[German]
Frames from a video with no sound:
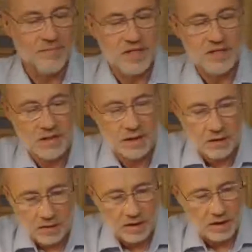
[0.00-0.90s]
Das sind ja
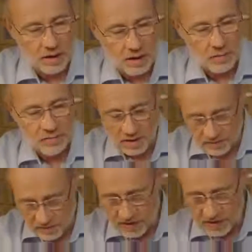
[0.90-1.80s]
die Leute, die glauben
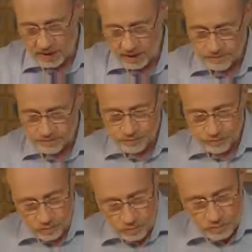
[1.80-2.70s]
da fest daran,
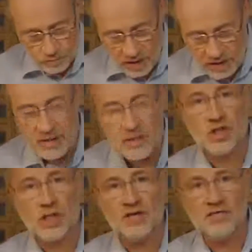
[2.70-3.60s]
dass die
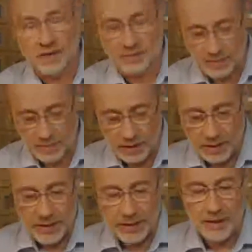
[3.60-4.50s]
Streifen am Himmel
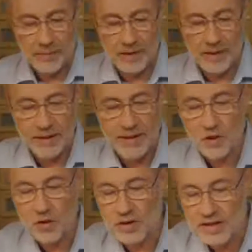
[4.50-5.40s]
eben
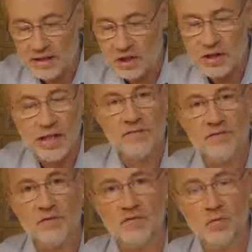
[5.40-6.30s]
nicht
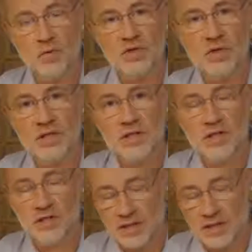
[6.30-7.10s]
Kondensstreifen von Flugzeugen sind,